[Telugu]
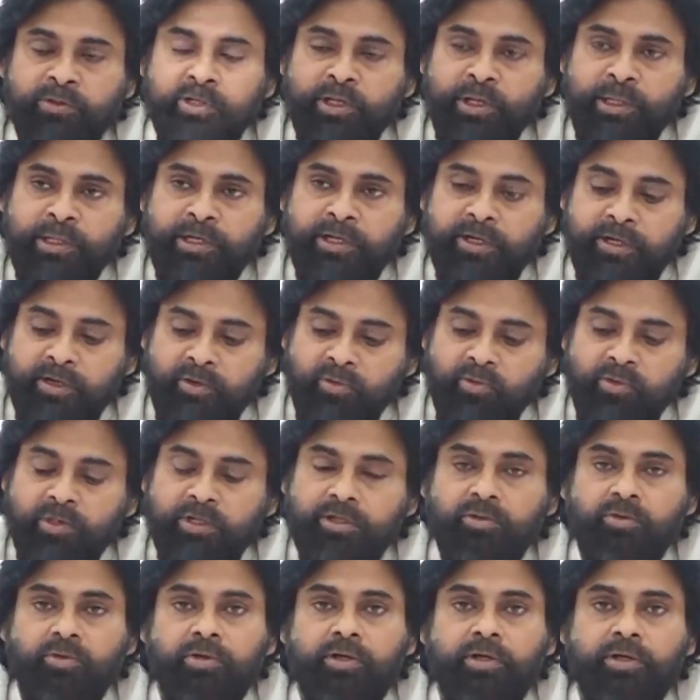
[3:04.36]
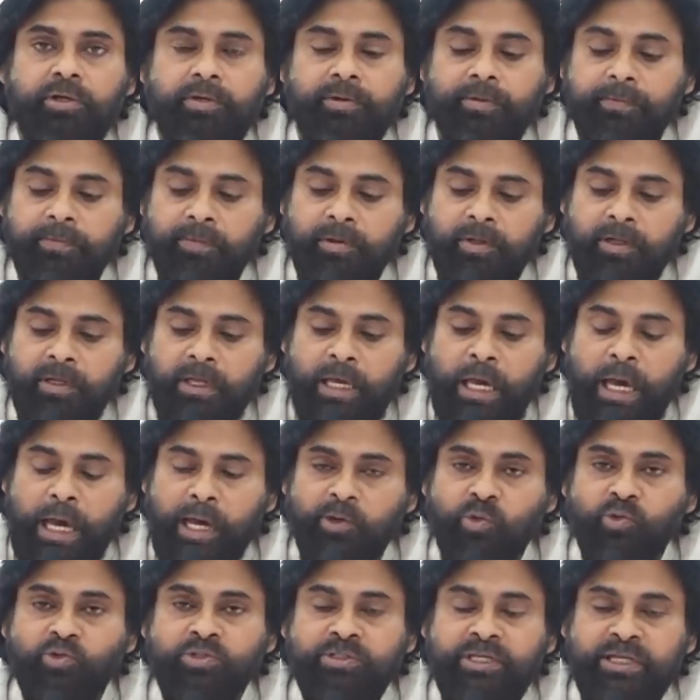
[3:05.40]
ఎందుకంటే ఇక్కడ ఉన్నది కూడా ఆ
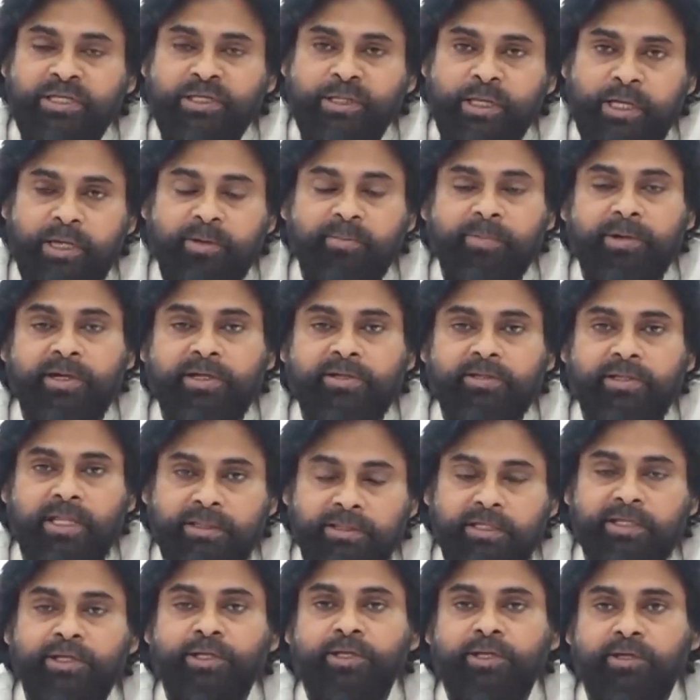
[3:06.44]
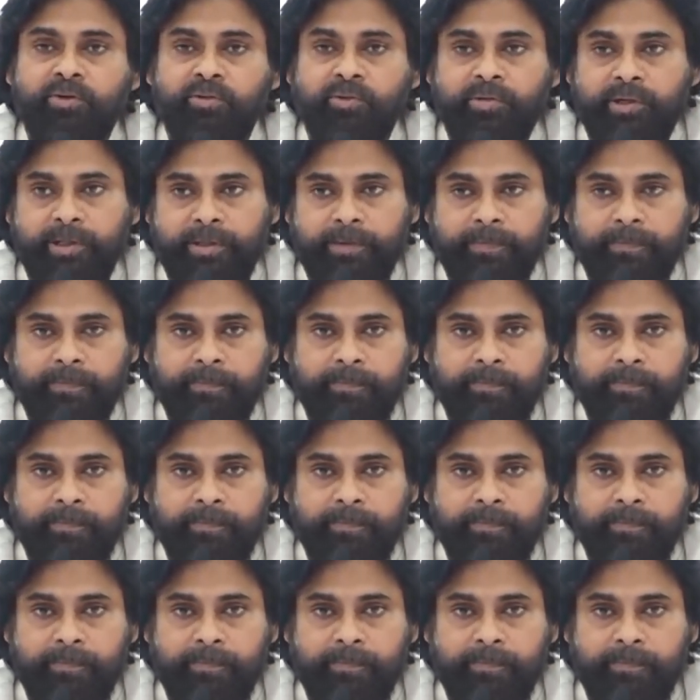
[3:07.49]
రోజు నేను నిలబడింది అందరికీ కూడా